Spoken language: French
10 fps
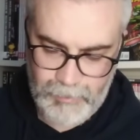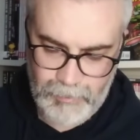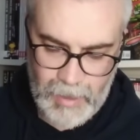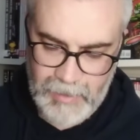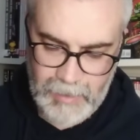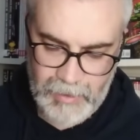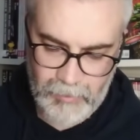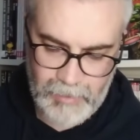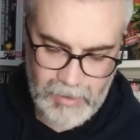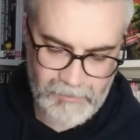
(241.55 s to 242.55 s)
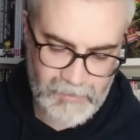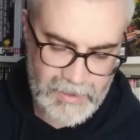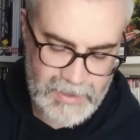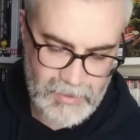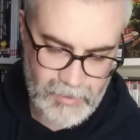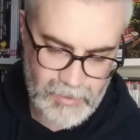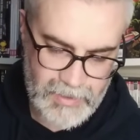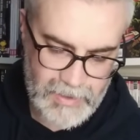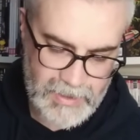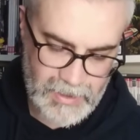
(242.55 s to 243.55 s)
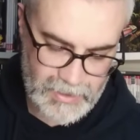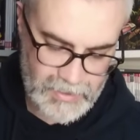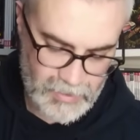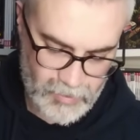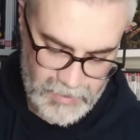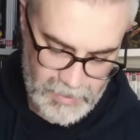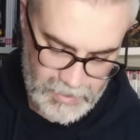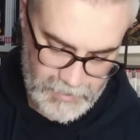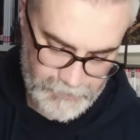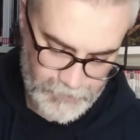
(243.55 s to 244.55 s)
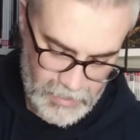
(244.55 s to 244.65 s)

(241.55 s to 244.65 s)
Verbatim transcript: Barbery pardon. Macomville c'est le, scénariste, co-scénariste.